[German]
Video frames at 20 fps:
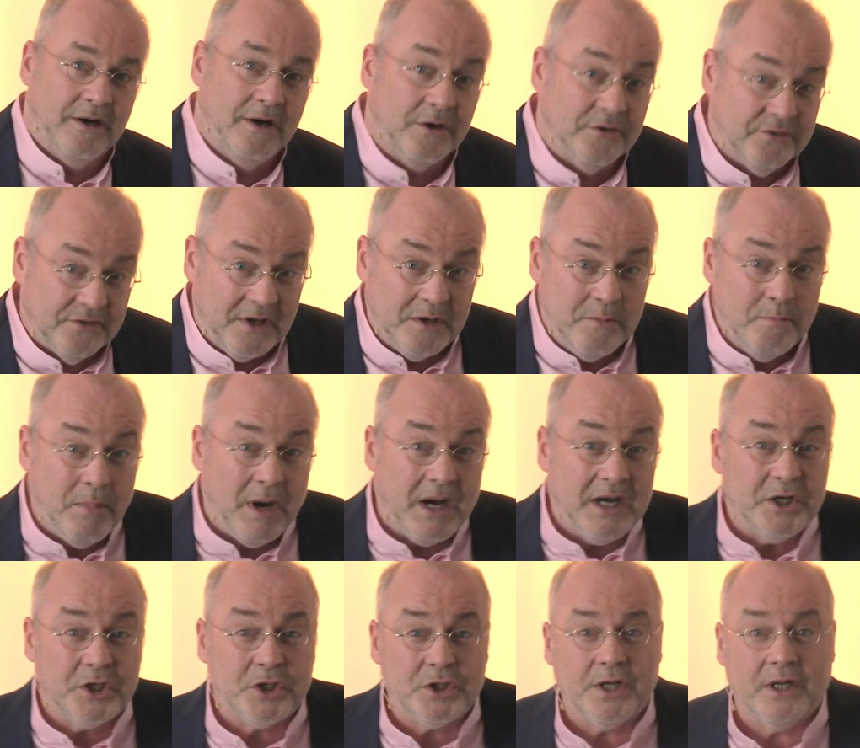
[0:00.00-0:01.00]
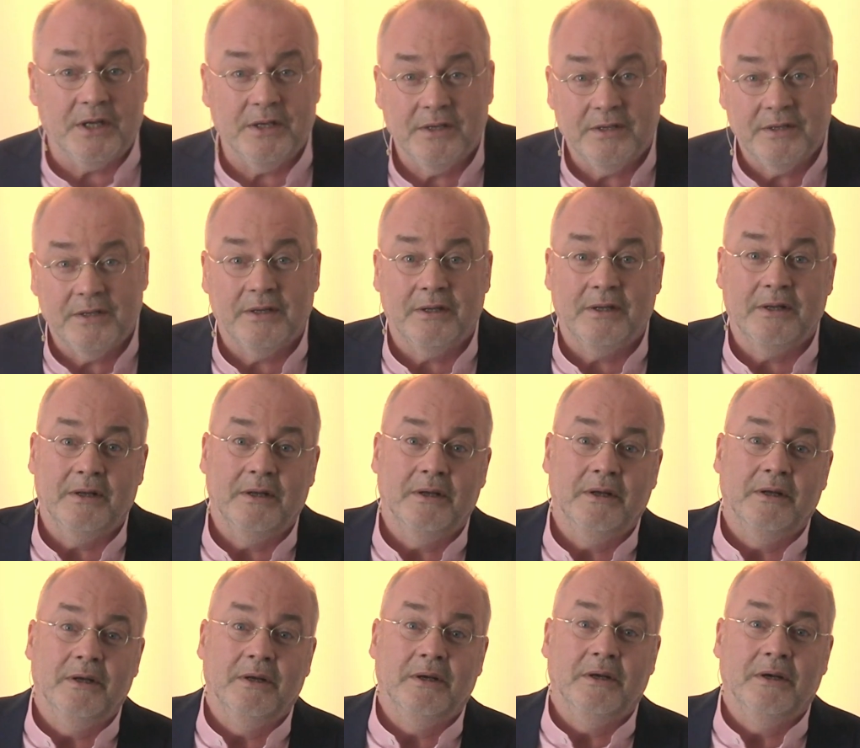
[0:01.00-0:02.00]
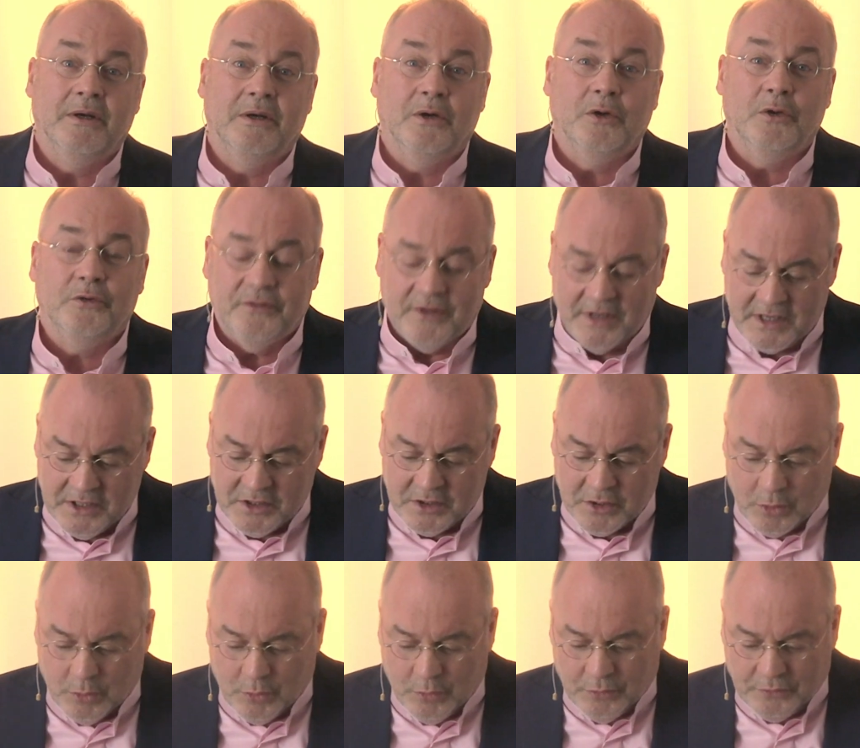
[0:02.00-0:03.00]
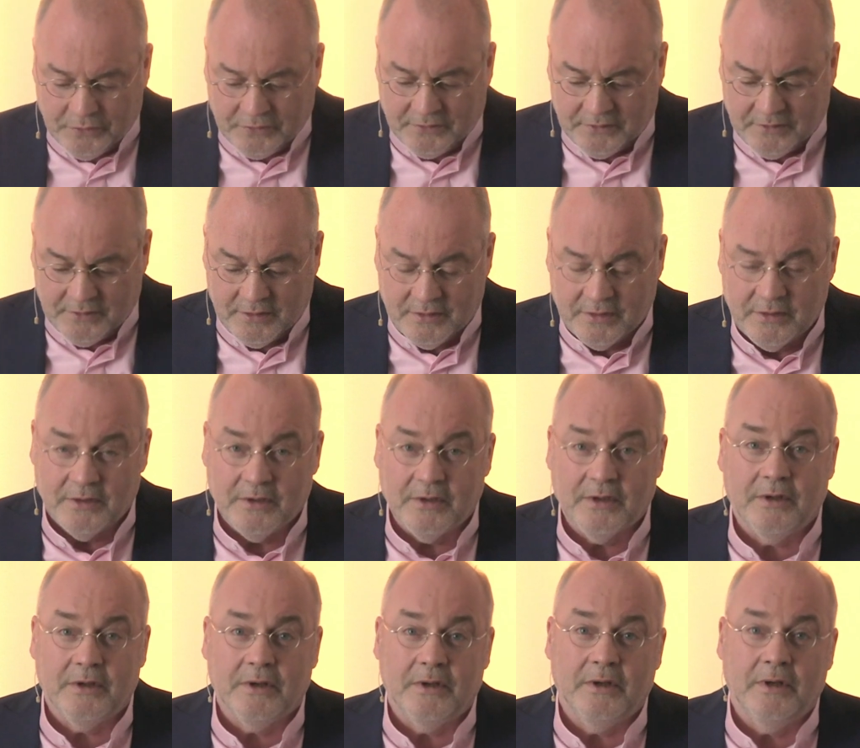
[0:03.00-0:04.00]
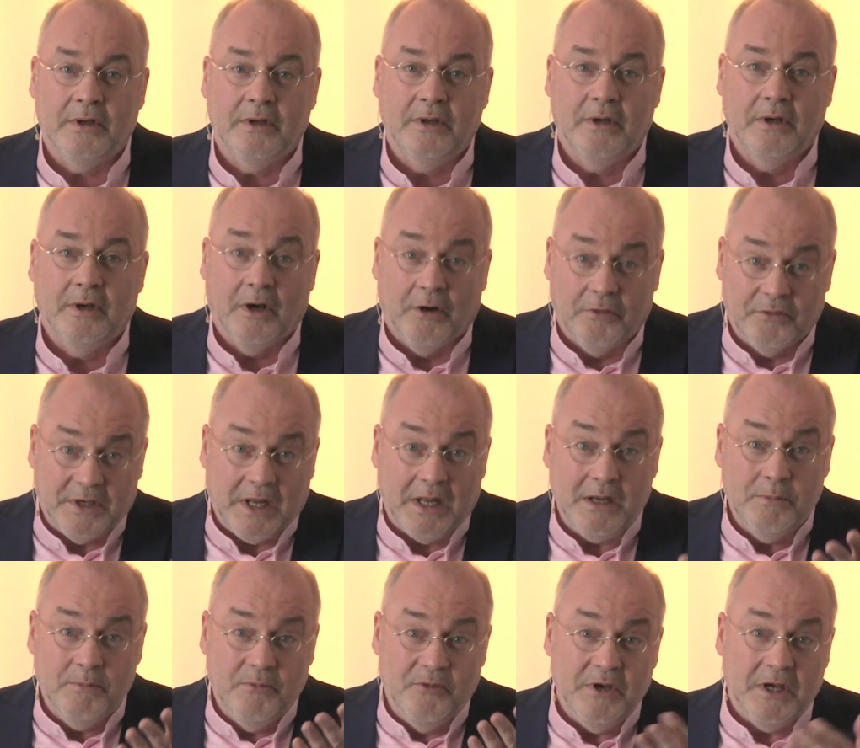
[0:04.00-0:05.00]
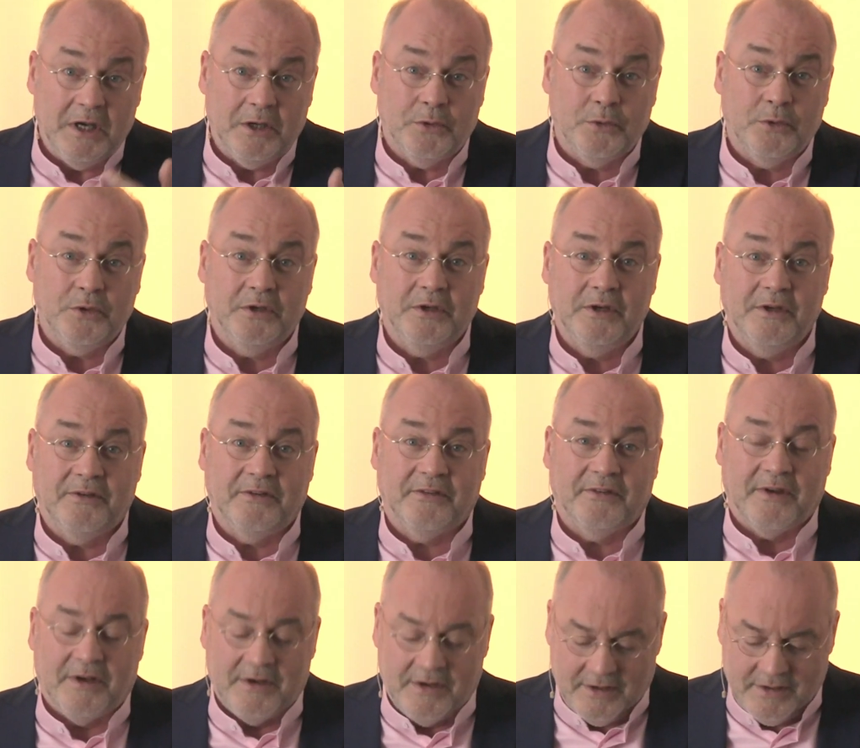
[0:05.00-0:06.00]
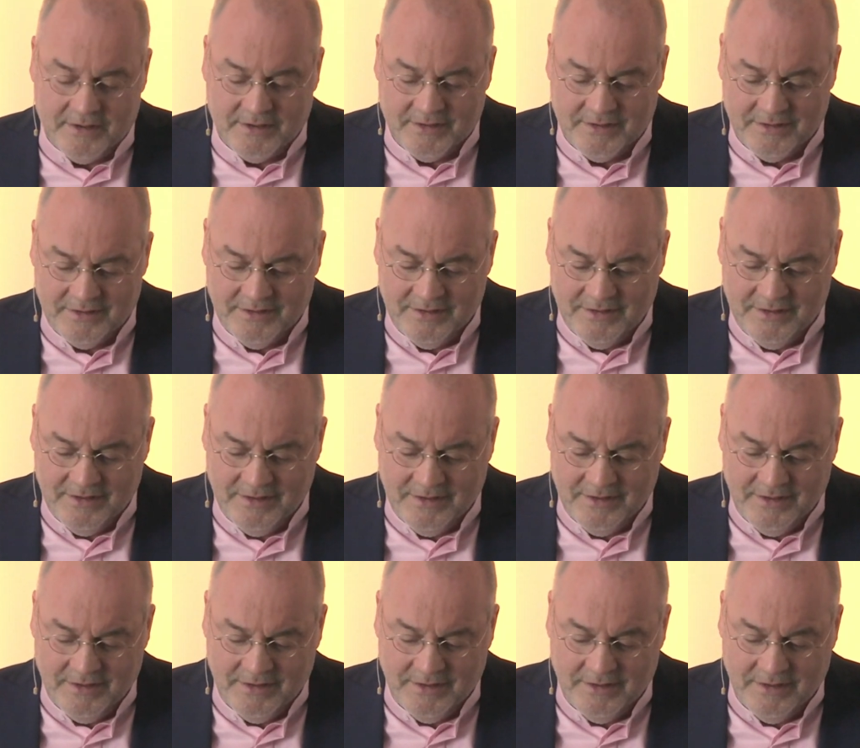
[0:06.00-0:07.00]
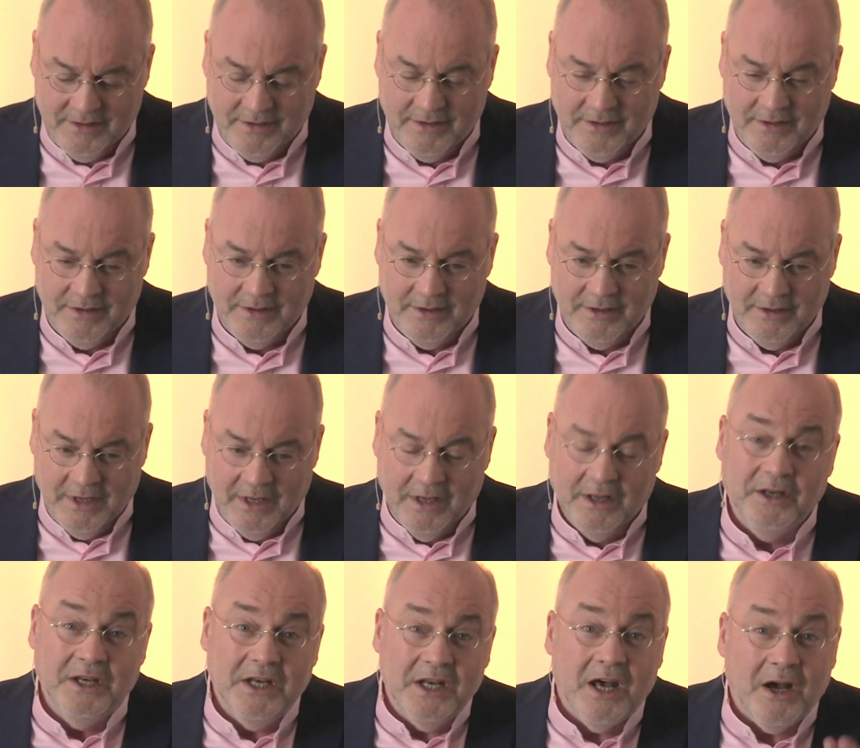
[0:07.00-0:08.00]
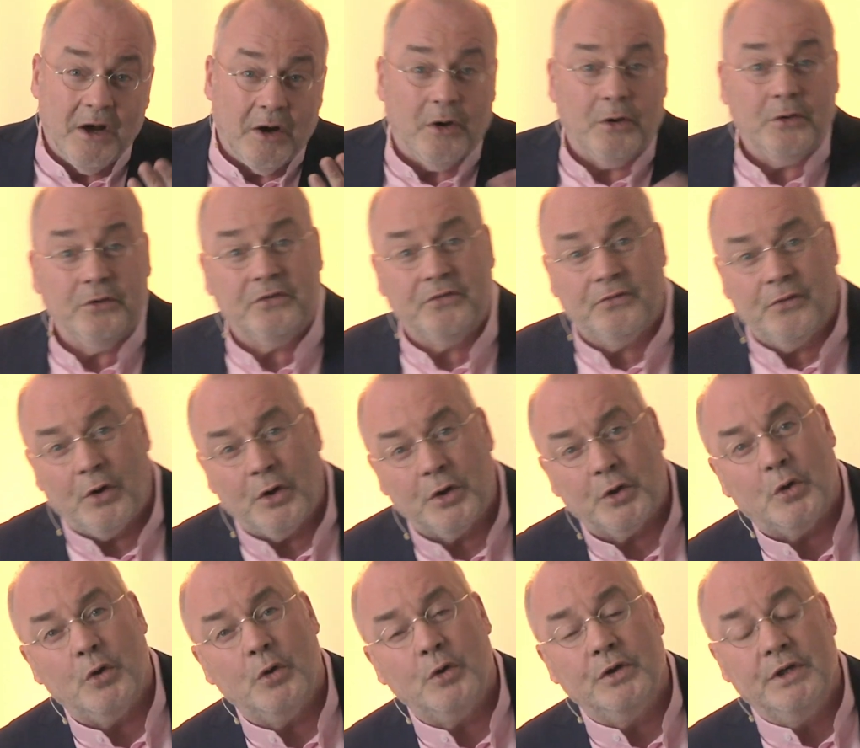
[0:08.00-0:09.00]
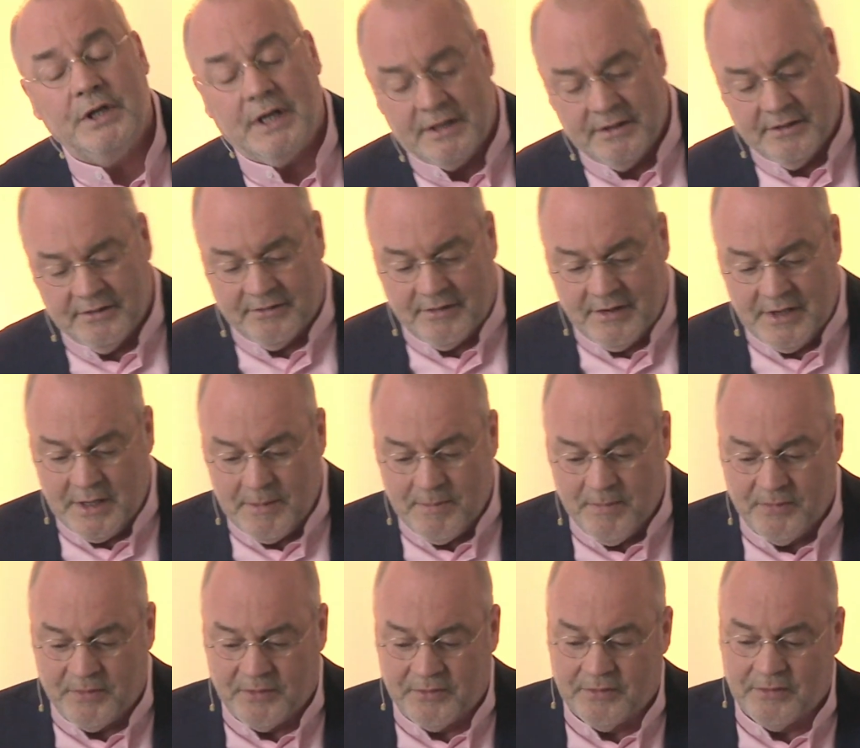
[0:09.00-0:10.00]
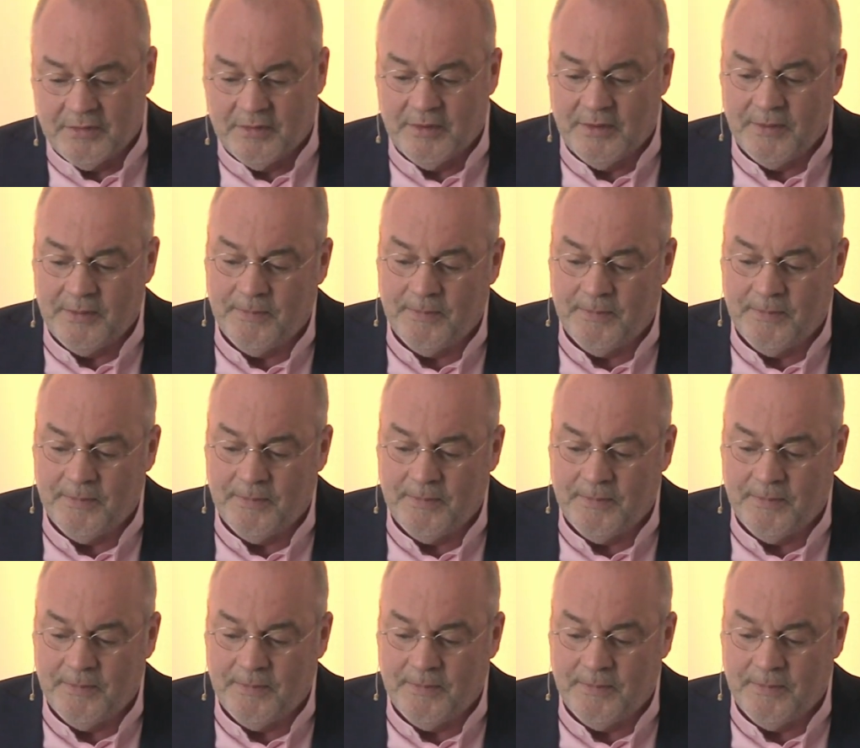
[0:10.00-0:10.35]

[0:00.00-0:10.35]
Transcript: Auch seinen Beistand und seinen Trost auf deinem Weg durch die Zeit in den Herausforderungen deines Lebens.